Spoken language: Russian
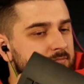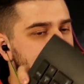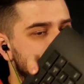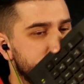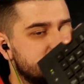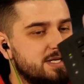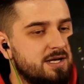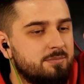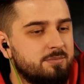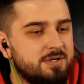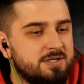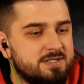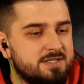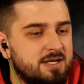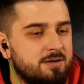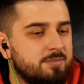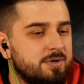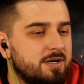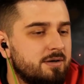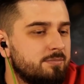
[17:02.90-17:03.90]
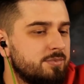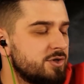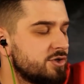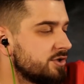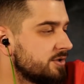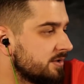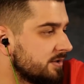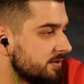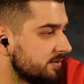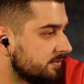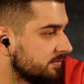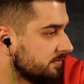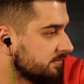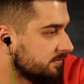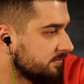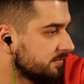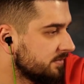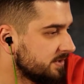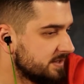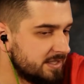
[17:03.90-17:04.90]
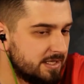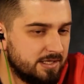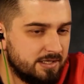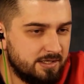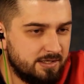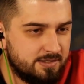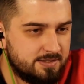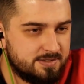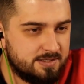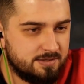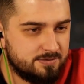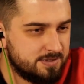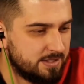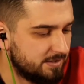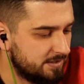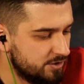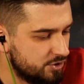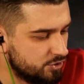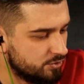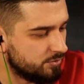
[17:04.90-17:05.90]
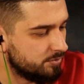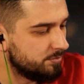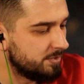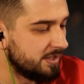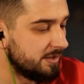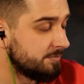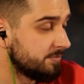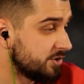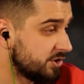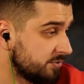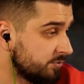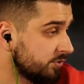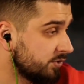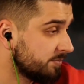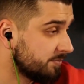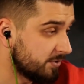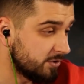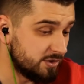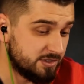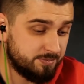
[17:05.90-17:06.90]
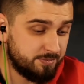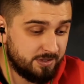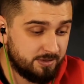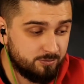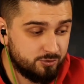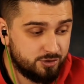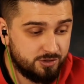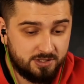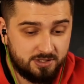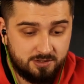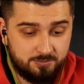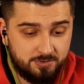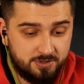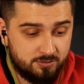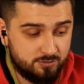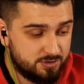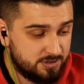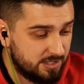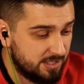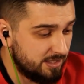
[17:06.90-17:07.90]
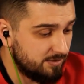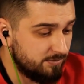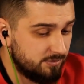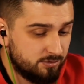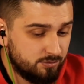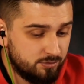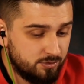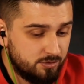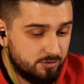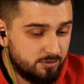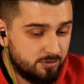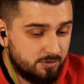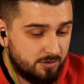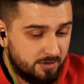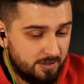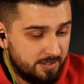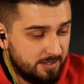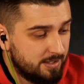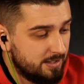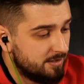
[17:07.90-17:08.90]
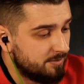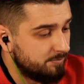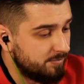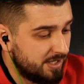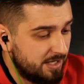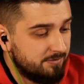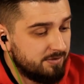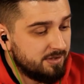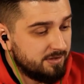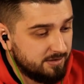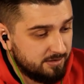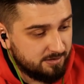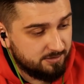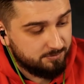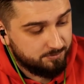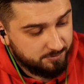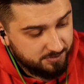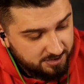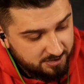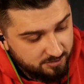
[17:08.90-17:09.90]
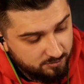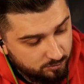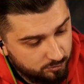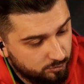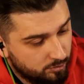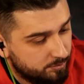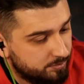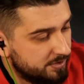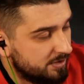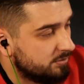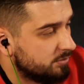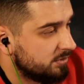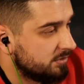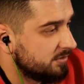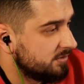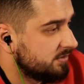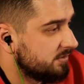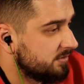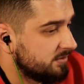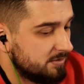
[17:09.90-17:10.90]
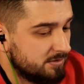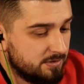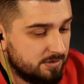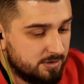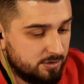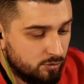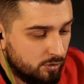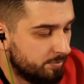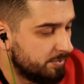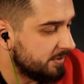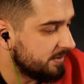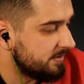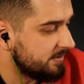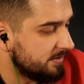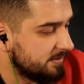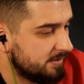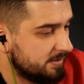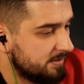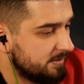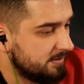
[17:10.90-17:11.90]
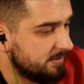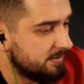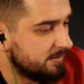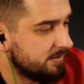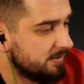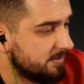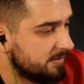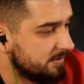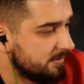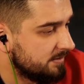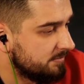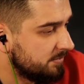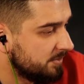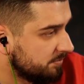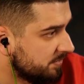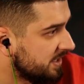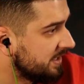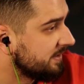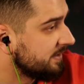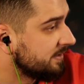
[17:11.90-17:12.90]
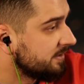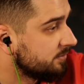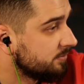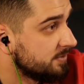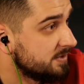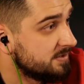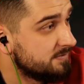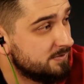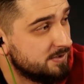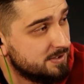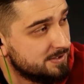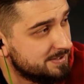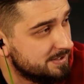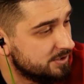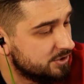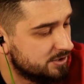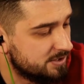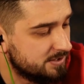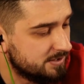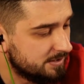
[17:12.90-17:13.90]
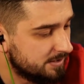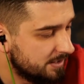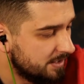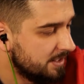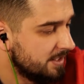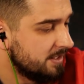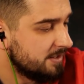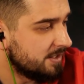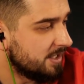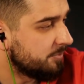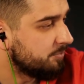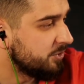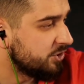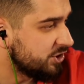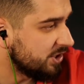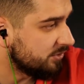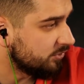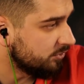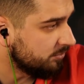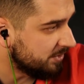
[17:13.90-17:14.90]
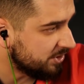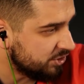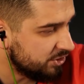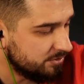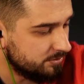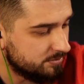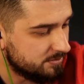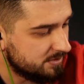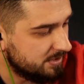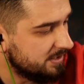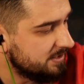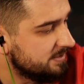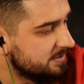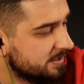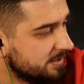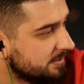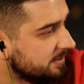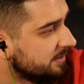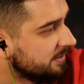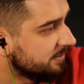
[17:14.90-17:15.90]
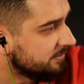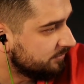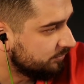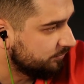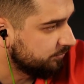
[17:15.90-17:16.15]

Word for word: самая-самая обычная за, я не знаю, за 1000 рублей. Почему-то просто потому, что она меня устраивает, у нее правильный, мне удобный ход э, кнопок и мембранка. То есть вы не слышите, как печатную машинку, знаете, когда